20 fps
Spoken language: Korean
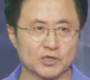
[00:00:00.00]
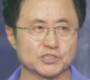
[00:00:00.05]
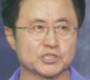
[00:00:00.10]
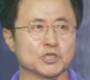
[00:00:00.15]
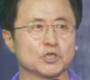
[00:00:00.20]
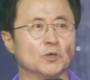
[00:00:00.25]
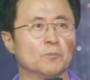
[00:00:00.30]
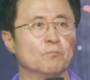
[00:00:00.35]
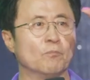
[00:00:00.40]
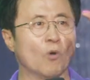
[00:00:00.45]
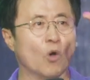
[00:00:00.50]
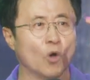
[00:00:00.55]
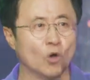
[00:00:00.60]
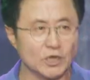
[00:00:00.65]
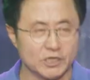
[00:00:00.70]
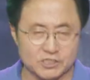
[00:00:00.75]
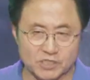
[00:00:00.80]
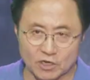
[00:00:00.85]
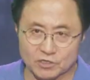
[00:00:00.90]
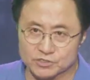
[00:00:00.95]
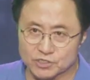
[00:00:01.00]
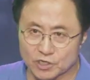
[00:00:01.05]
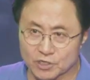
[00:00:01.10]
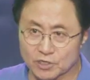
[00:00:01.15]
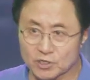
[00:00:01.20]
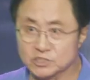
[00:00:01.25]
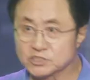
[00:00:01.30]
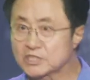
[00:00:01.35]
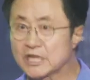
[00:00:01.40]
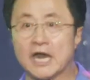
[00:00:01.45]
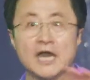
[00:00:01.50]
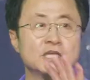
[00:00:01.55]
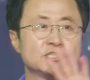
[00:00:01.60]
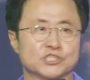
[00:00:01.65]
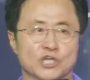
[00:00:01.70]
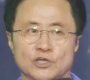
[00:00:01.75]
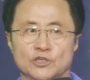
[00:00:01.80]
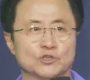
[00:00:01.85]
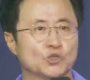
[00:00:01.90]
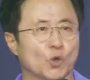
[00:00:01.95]
것이고 몰이성적인 것이다.
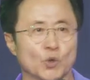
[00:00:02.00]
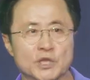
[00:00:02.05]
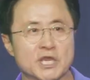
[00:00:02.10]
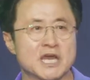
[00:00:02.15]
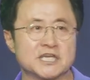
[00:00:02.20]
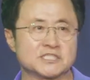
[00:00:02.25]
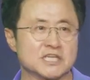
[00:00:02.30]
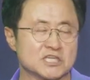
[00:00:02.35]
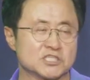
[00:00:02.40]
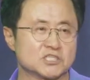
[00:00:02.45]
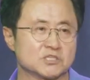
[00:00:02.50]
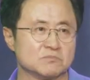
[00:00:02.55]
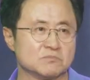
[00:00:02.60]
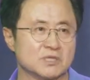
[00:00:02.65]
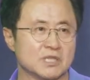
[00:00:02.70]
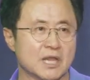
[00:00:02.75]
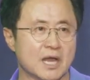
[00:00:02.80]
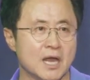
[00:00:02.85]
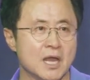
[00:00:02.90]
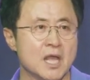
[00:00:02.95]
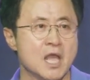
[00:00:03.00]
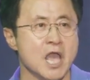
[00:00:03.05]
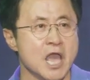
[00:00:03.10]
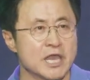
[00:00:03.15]
저는 동의하지 않습니다.